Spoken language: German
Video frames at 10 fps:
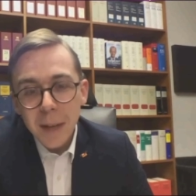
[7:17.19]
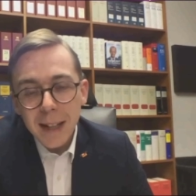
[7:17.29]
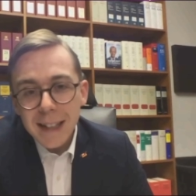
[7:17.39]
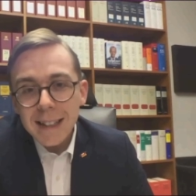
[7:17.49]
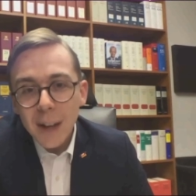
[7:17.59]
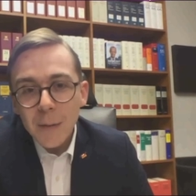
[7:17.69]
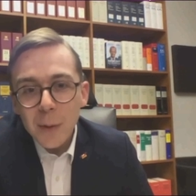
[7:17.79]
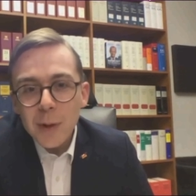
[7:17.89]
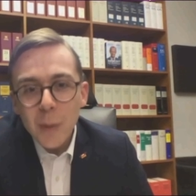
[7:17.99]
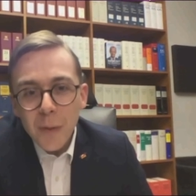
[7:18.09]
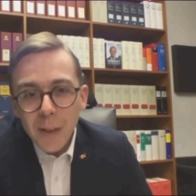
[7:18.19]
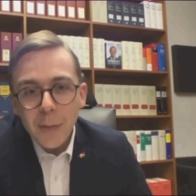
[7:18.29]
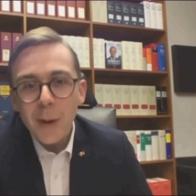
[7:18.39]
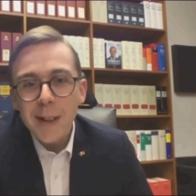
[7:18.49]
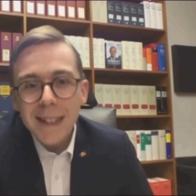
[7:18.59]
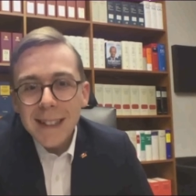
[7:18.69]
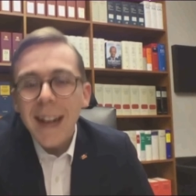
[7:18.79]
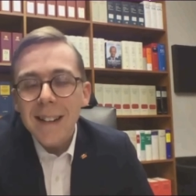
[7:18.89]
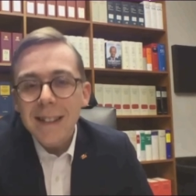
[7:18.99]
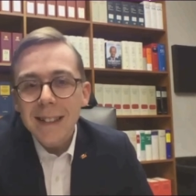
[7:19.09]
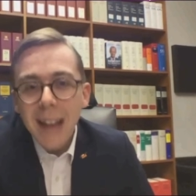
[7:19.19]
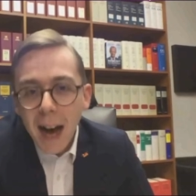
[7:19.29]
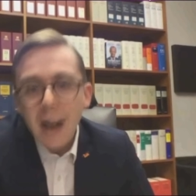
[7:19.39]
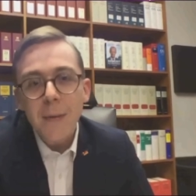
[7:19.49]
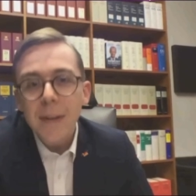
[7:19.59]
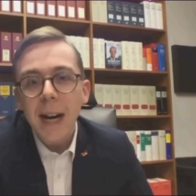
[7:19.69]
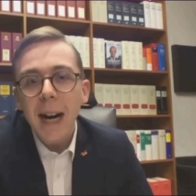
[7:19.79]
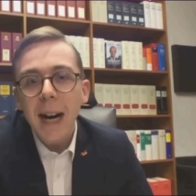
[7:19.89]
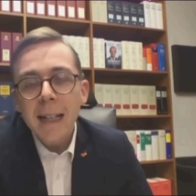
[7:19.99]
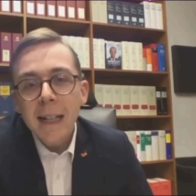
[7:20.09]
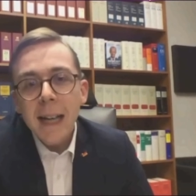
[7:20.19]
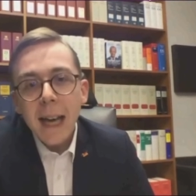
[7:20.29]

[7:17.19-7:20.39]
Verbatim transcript: meine Reden auf YouTube verfolgen, inhaltlich nachfragen,